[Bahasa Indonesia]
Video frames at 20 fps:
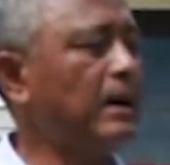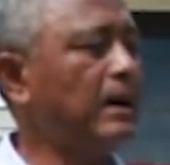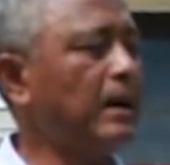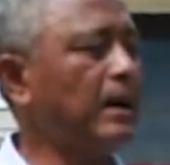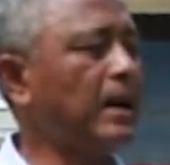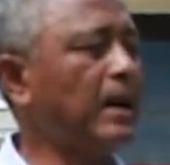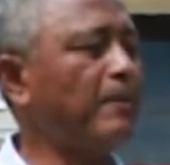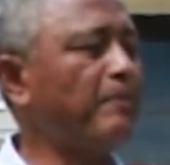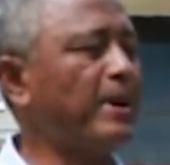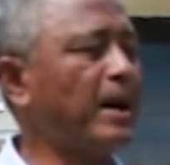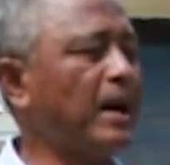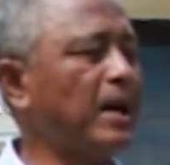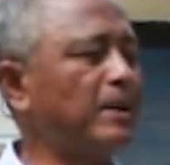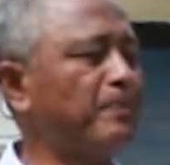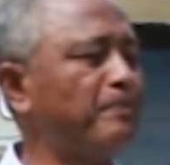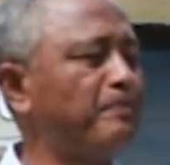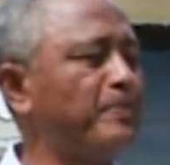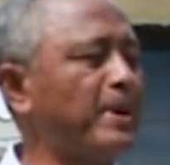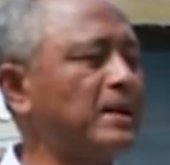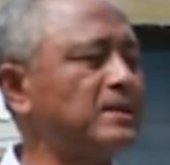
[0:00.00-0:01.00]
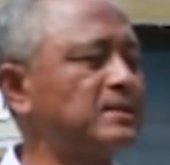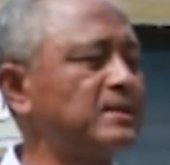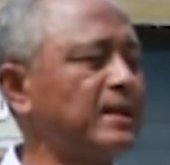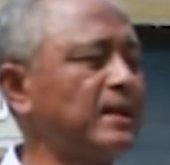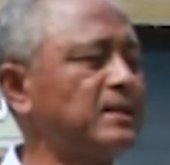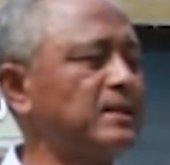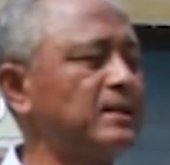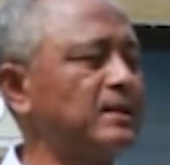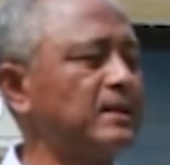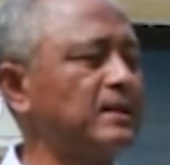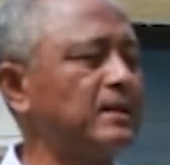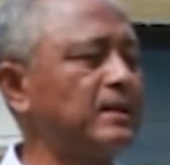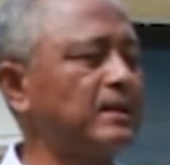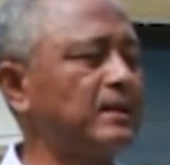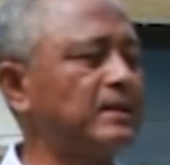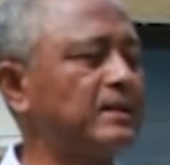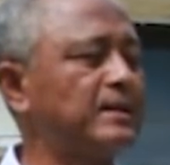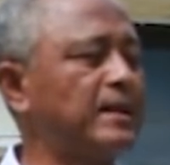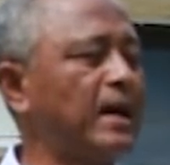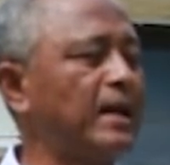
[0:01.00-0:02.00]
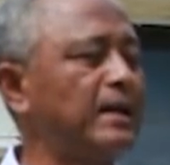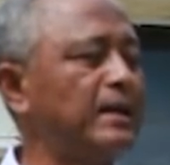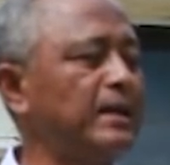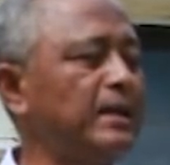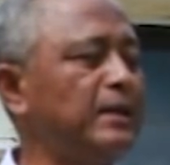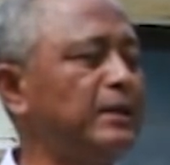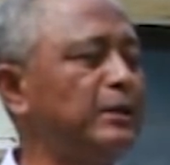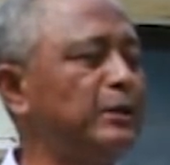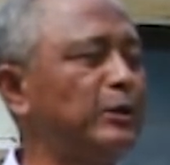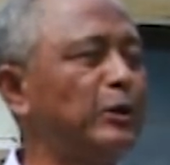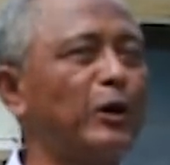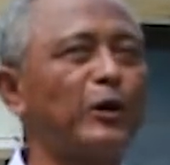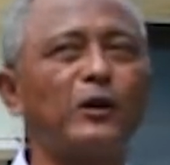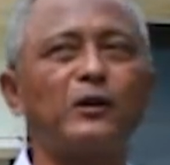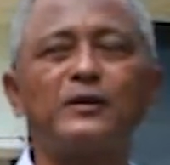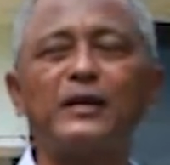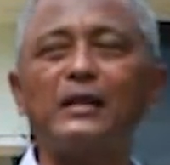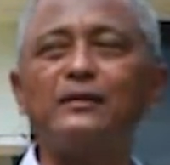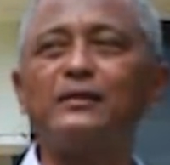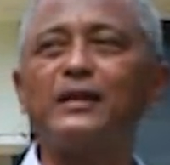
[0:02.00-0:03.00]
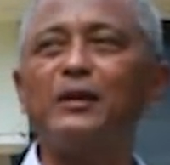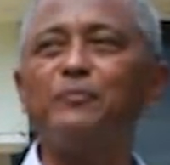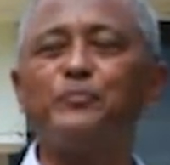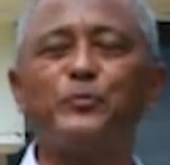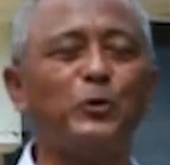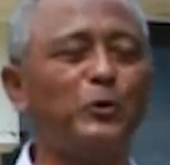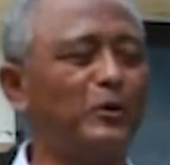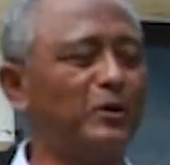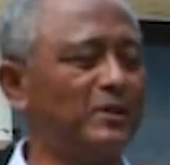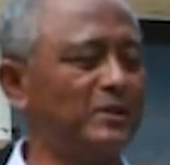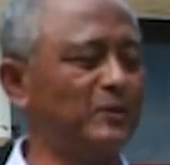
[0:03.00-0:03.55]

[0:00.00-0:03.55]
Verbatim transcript: lapangan basket dan indoor dan tribun.